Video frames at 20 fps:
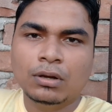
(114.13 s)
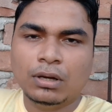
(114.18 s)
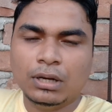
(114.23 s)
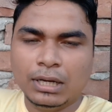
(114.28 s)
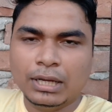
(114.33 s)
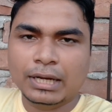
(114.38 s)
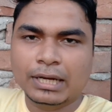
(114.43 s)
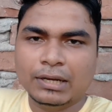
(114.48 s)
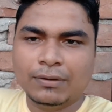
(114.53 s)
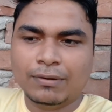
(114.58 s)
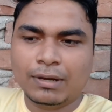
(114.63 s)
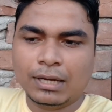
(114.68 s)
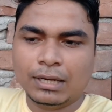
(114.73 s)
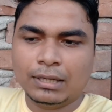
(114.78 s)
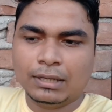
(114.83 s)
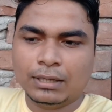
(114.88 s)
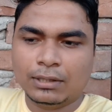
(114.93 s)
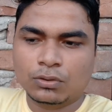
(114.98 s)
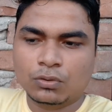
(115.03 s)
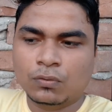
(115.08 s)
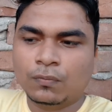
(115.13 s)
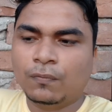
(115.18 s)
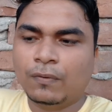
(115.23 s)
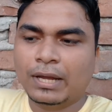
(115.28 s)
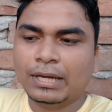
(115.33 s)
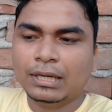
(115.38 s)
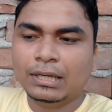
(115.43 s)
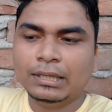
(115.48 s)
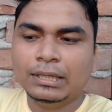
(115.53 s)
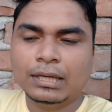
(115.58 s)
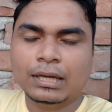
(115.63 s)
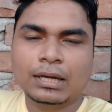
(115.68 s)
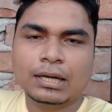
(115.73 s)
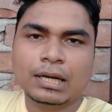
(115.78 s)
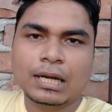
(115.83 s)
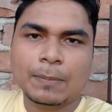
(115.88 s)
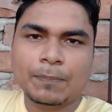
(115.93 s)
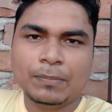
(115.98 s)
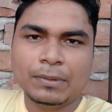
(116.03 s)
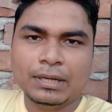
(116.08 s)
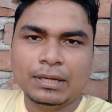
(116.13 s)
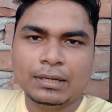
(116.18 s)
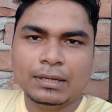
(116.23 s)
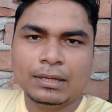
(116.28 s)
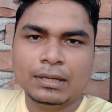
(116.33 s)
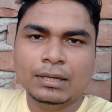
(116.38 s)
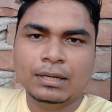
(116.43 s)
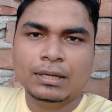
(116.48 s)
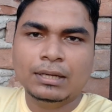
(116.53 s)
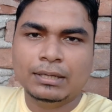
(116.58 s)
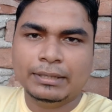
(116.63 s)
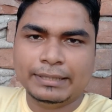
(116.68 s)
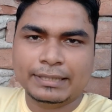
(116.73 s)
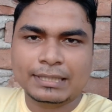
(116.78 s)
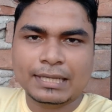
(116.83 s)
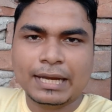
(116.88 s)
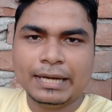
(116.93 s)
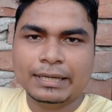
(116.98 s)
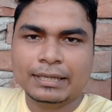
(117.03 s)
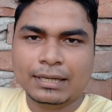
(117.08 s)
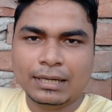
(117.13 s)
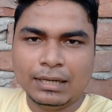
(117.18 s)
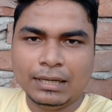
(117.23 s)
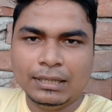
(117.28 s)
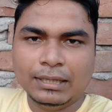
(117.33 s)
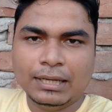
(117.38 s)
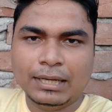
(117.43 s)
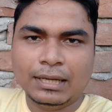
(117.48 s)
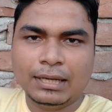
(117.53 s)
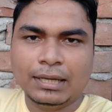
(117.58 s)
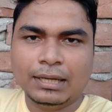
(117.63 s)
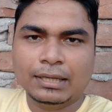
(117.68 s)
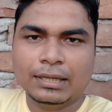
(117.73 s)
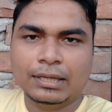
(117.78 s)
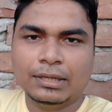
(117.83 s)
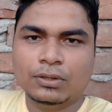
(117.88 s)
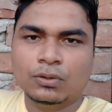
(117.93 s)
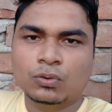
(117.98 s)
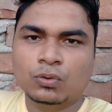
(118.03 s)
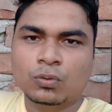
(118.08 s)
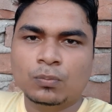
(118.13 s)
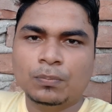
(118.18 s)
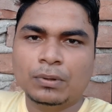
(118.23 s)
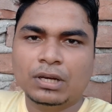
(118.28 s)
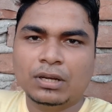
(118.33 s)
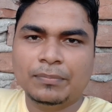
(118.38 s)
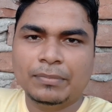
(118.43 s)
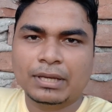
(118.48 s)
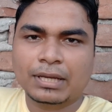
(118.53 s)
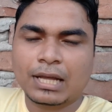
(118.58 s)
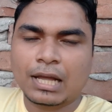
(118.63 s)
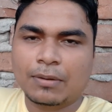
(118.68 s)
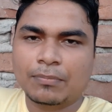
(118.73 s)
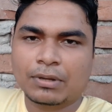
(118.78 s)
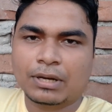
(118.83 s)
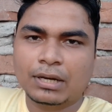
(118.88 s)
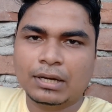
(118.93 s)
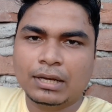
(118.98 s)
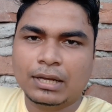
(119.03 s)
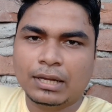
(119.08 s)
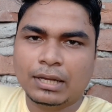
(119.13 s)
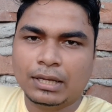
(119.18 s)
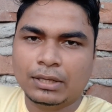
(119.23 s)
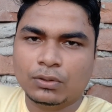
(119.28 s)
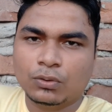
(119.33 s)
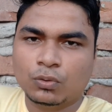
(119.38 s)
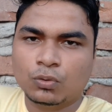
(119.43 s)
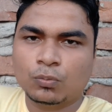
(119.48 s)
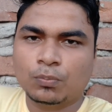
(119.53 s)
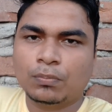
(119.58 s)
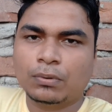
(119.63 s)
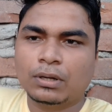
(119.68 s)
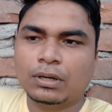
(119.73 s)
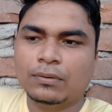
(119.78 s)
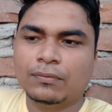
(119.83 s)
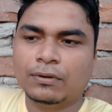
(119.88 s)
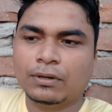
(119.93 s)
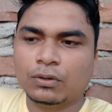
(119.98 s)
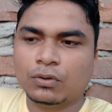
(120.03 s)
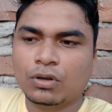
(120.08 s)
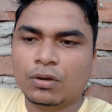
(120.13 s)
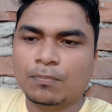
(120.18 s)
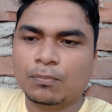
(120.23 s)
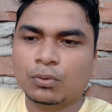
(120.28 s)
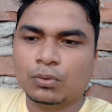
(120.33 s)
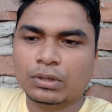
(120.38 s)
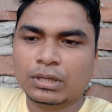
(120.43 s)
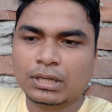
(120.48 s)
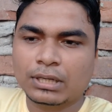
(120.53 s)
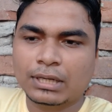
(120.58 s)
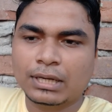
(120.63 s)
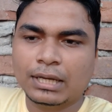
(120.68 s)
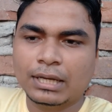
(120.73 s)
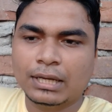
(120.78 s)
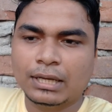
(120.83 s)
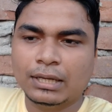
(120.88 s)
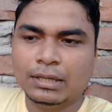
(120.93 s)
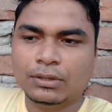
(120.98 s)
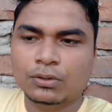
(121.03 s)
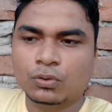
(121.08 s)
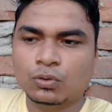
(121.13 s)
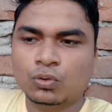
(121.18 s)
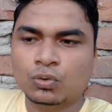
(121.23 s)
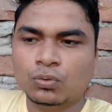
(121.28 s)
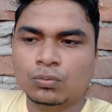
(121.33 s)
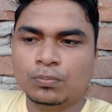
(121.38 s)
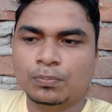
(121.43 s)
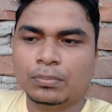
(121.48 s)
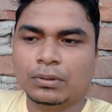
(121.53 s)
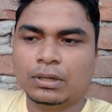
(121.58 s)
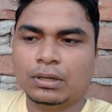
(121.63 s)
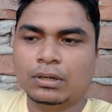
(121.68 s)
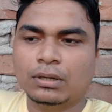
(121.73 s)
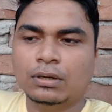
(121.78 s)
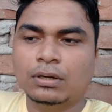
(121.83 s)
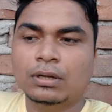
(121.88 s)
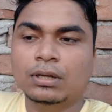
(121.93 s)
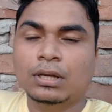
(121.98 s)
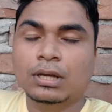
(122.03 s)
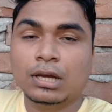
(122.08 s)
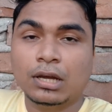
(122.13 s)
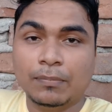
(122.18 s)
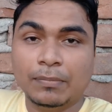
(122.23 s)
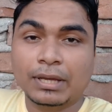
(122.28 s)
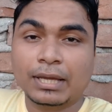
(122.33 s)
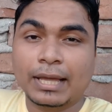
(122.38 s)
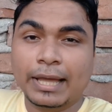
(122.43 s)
लगने वाले हैं तो फाइनली अगर आपने डिसाइड कर लिया है कि यूट्यूब पर हमें काम करना है यूट्यूब पर वीडियो अपलोड करना है यूट्यूब पर हमें